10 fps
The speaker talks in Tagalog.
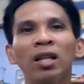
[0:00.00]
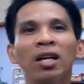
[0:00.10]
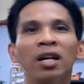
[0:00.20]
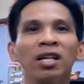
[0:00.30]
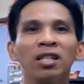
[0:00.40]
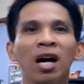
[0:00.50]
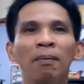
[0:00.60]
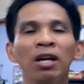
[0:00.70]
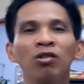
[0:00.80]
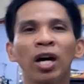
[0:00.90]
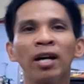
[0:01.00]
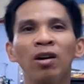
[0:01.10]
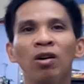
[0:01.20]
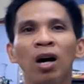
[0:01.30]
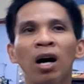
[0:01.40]
natin is uh, meron
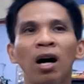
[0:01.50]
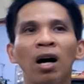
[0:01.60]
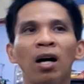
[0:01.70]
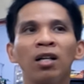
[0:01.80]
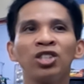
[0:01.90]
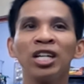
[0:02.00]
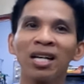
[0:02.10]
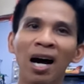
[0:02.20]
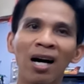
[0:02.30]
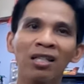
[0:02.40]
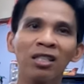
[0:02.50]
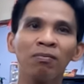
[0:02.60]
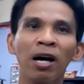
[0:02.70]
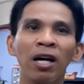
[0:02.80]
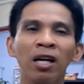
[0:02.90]
tayong uh, GCash,
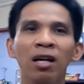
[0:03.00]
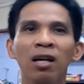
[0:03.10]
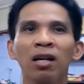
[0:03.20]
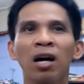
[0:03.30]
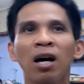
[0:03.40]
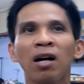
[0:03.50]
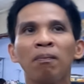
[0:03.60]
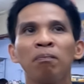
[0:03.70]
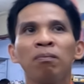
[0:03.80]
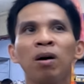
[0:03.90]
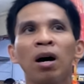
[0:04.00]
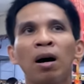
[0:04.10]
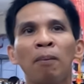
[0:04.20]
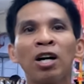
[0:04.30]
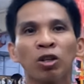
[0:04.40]
may uh,
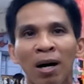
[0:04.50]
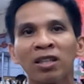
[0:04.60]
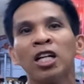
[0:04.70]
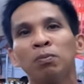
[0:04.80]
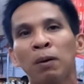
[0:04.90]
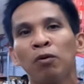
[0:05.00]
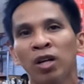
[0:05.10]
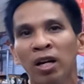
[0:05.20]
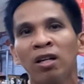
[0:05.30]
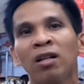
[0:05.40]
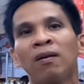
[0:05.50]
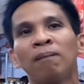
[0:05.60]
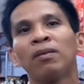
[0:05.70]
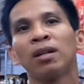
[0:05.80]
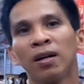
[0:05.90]
uh, bank-to-bank -bank transfer, pwede rin.
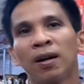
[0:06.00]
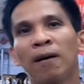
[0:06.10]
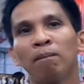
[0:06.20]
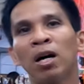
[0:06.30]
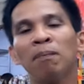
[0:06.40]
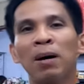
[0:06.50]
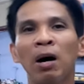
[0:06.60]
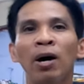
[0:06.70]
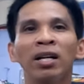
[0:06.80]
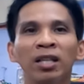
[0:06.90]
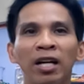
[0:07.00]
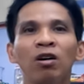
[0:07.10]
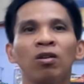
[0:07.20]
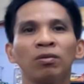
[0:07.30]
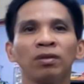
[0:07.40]
Uh, may palawan din
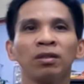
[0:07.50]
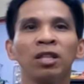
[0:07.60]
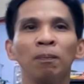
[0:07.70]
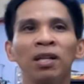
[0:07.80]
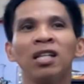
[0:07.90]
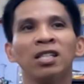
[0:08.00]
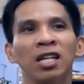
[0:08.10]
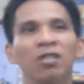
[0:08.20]
tayo. Depende na sa